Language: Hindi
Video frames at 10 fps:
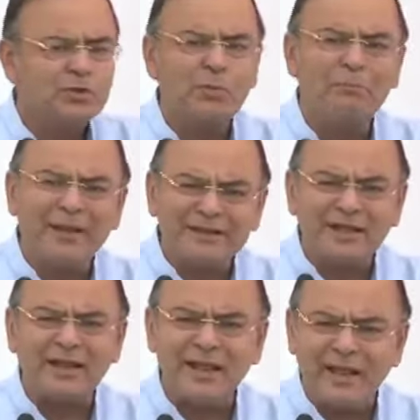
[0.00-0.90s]
तो
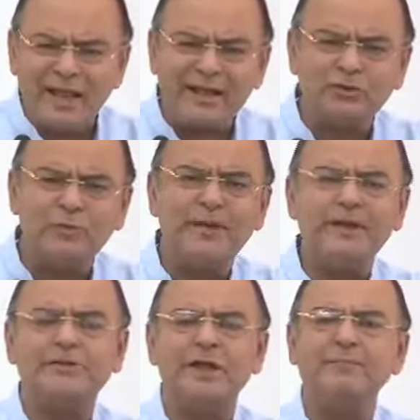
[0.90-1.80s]
बेहतर यह है कि जो
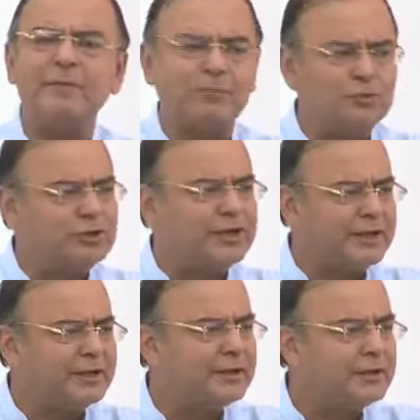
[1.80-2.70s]
मेरी जेब में पूंजी
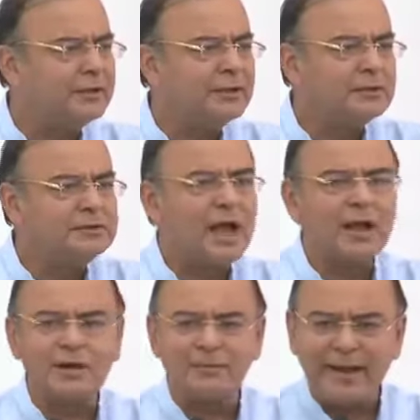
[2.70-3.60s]
है
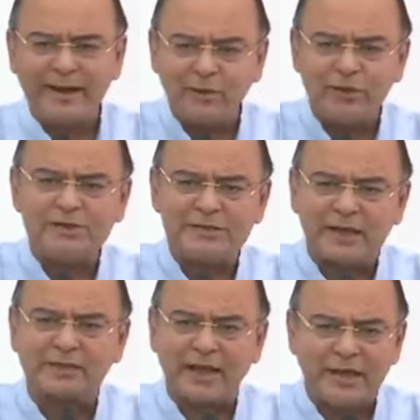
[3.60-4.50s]
जाकर मैं
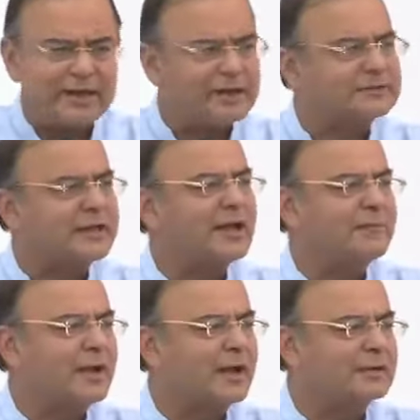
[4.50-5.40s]
इंडोनेशिया थाईलैंड या चाइना
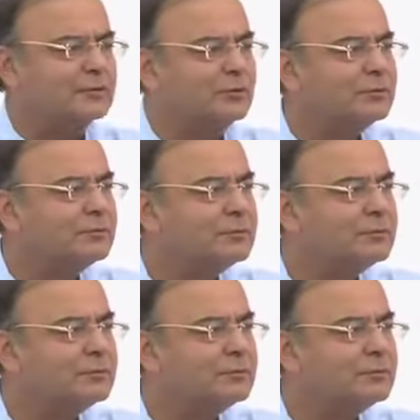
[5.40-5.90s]
में लगा दूं